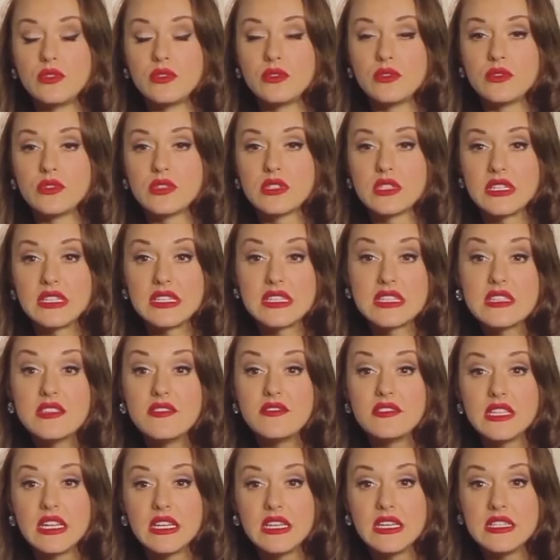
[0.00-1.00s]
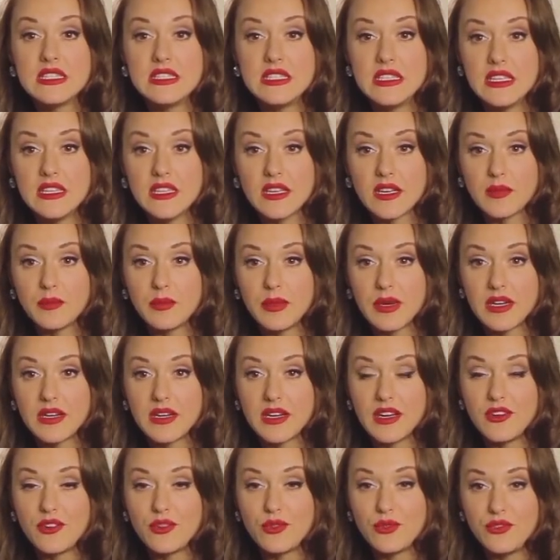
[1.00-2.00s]
но с нас не взяли денег,
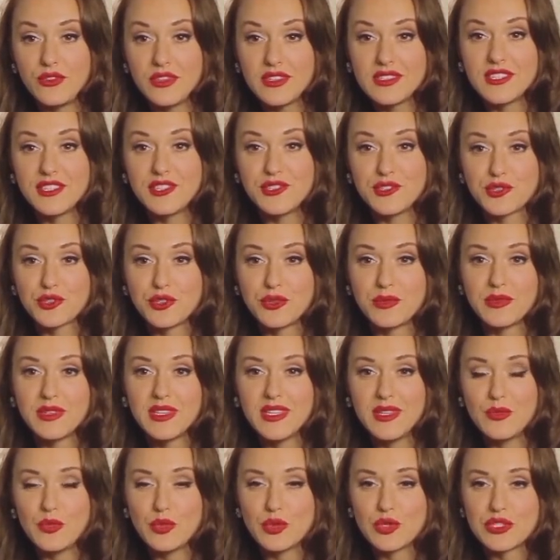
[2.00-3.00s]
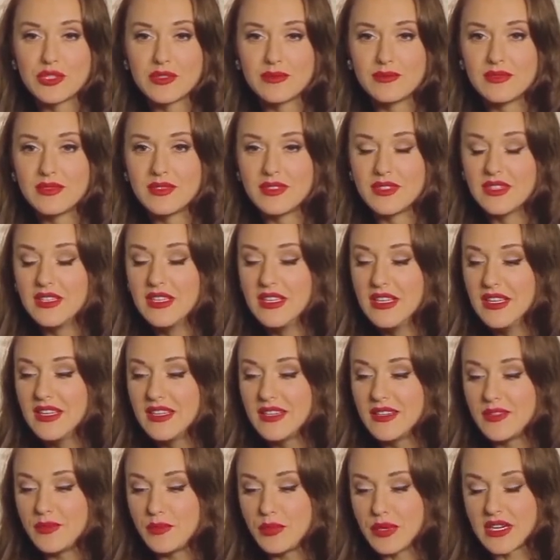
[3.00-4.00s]
пока увидели, что мы не можем,
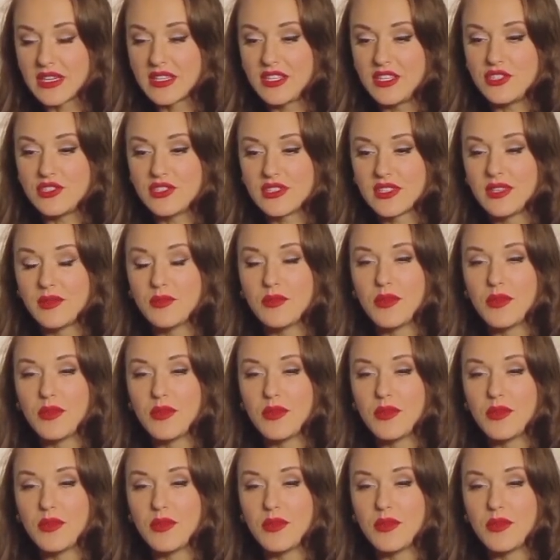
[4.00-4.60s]
э, практически